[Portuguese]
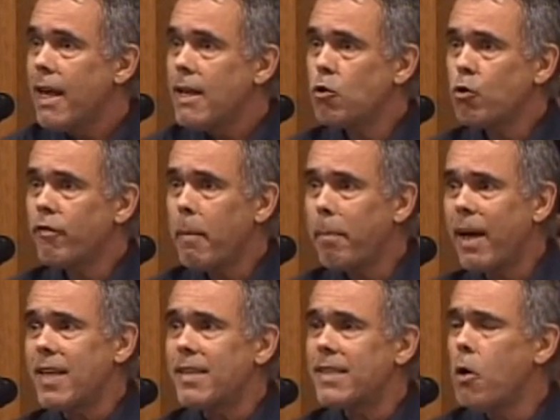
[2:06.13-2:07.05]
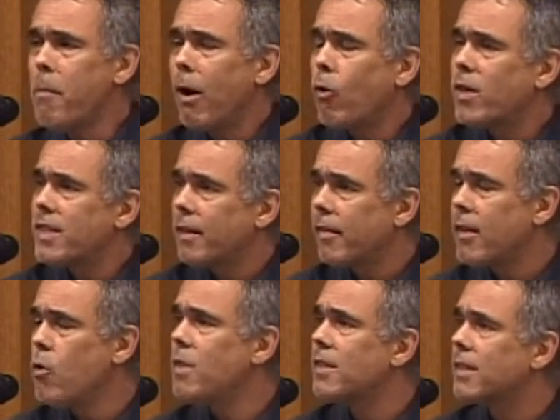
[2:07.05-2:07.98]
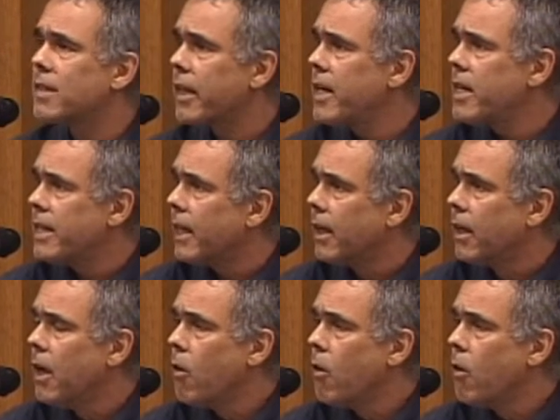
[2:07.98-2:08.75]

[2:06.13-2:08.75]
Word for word: isso vai parecer uma coisa tão estranha